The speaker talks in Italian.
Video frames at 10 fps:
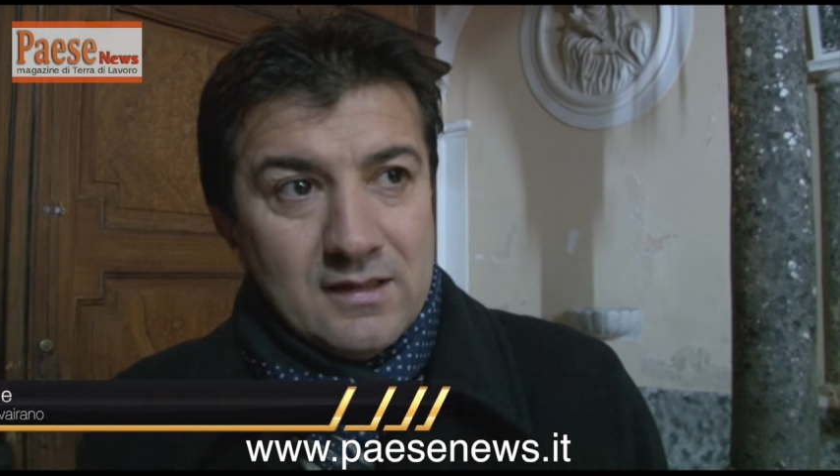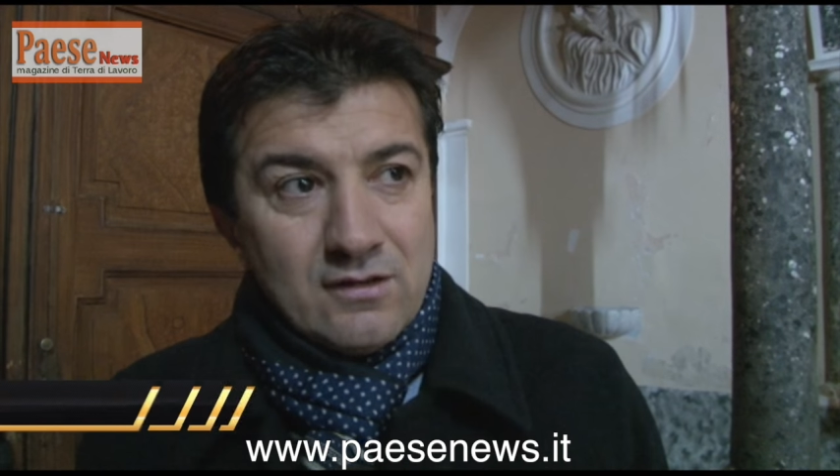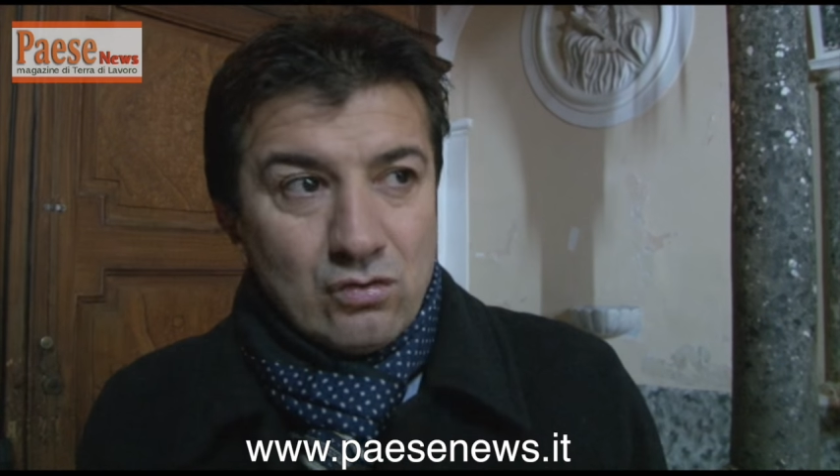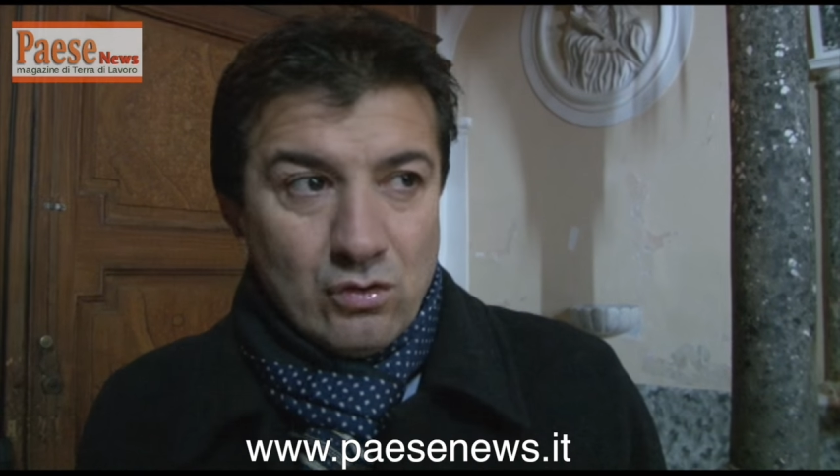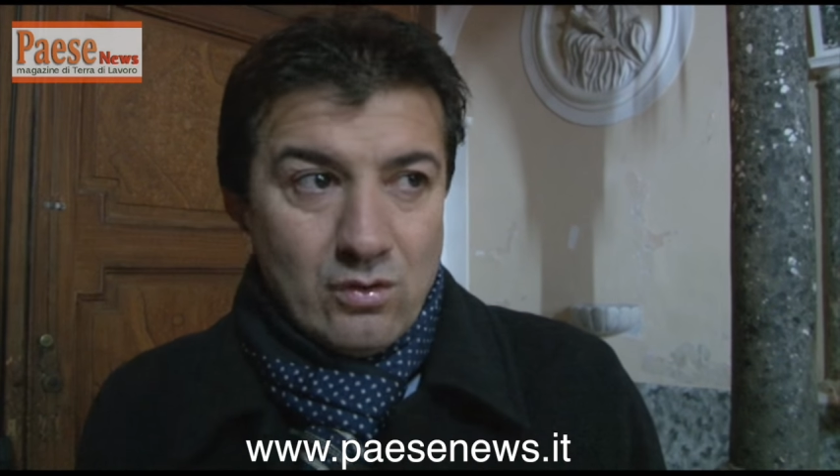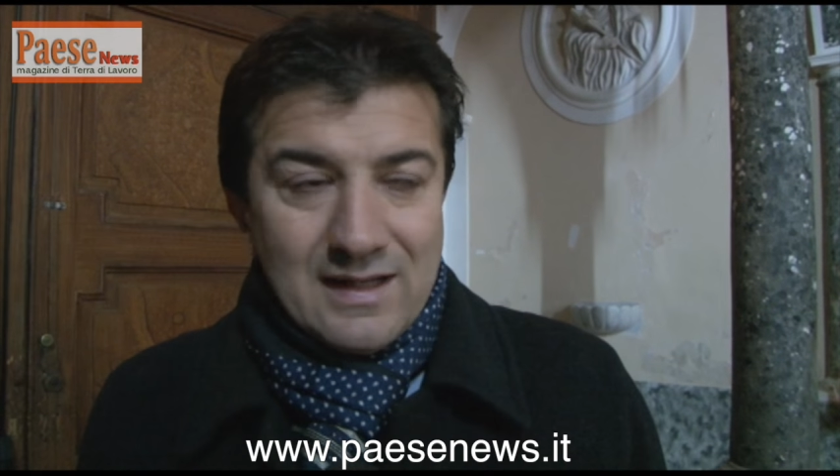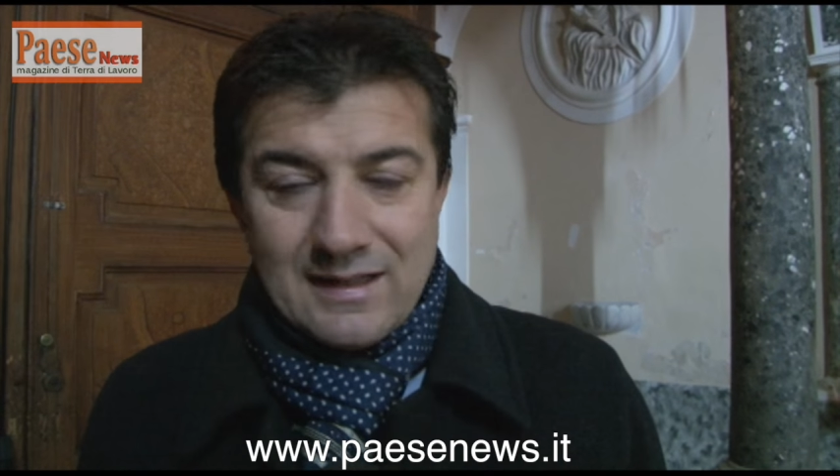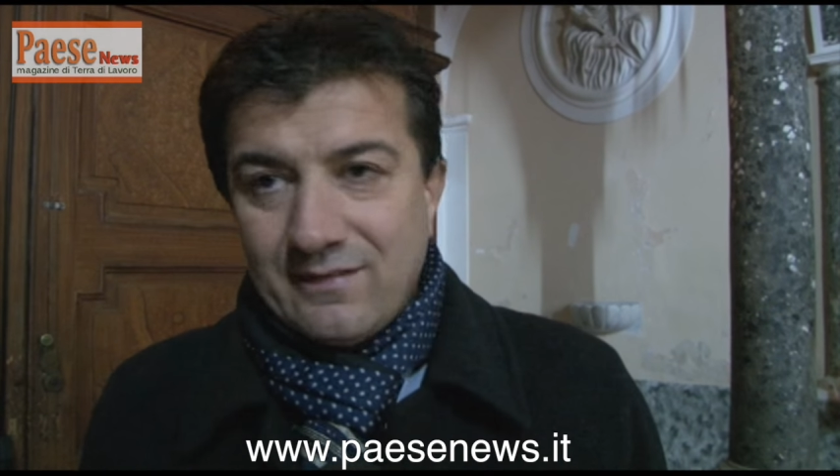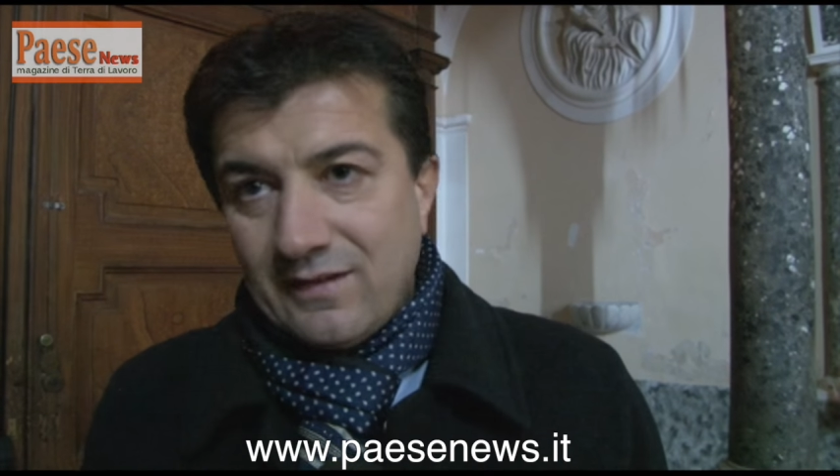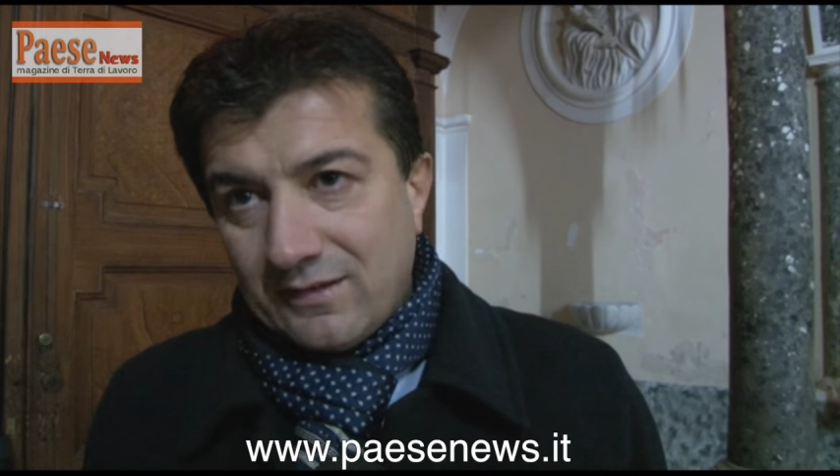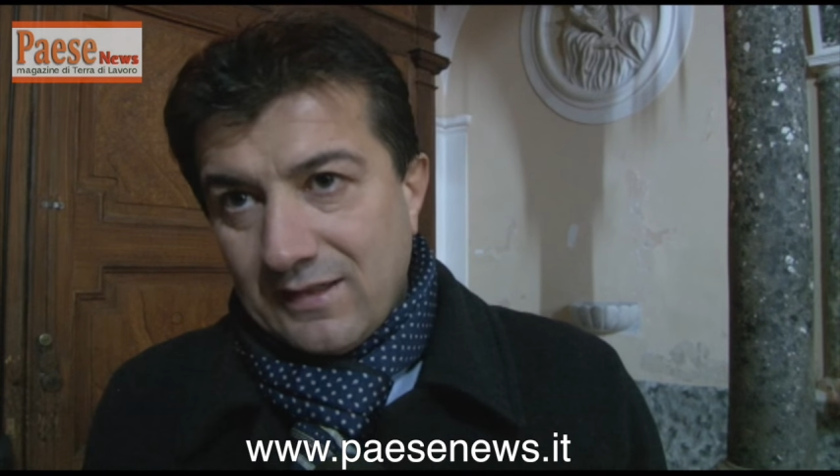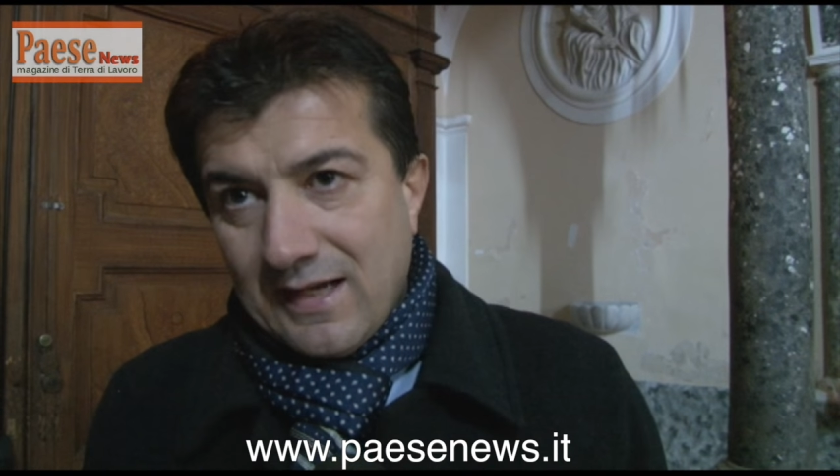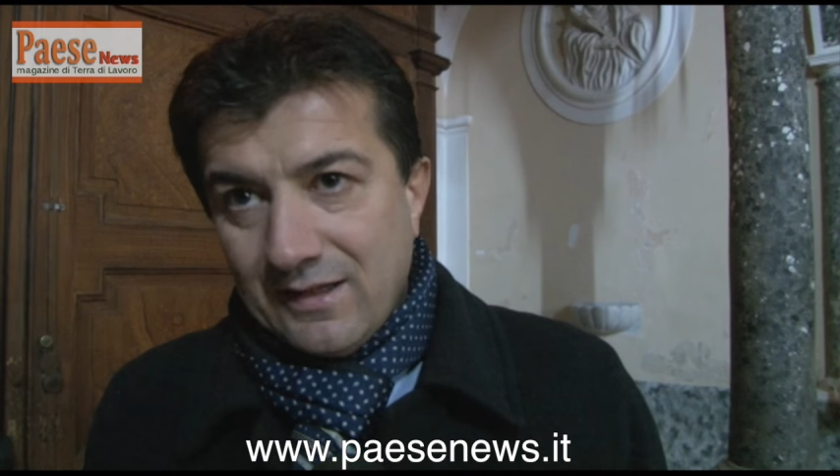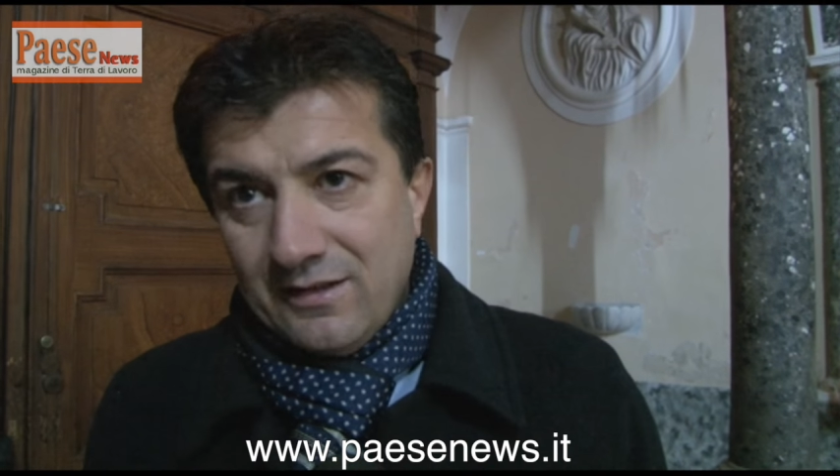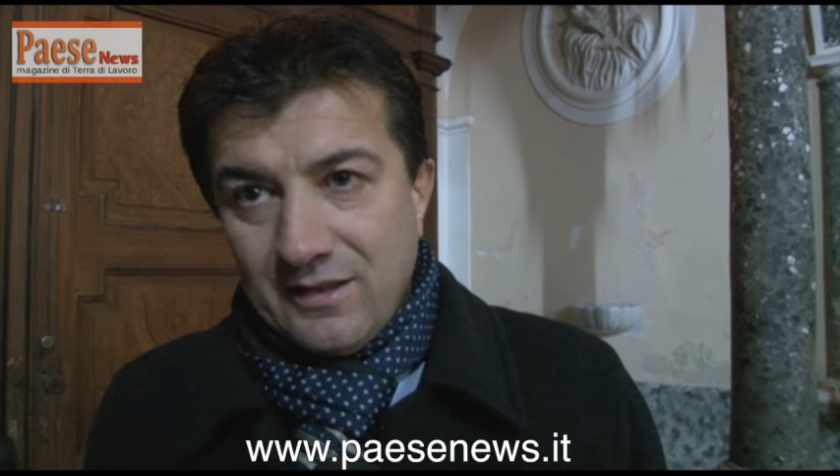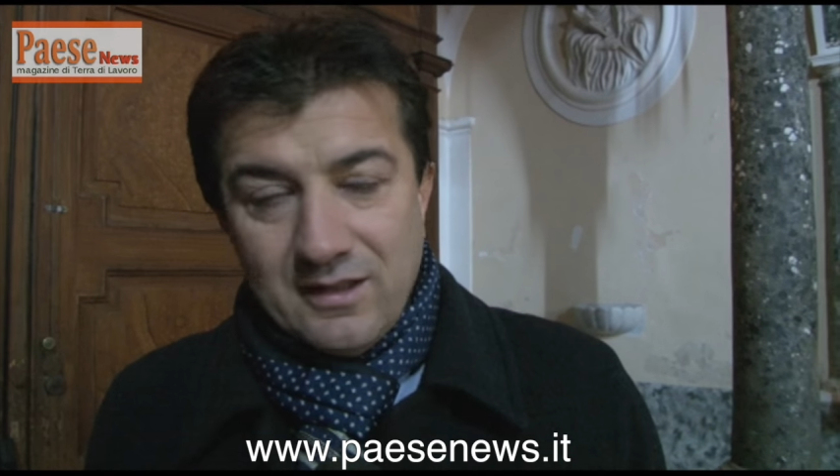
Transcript: Sono anche sette anni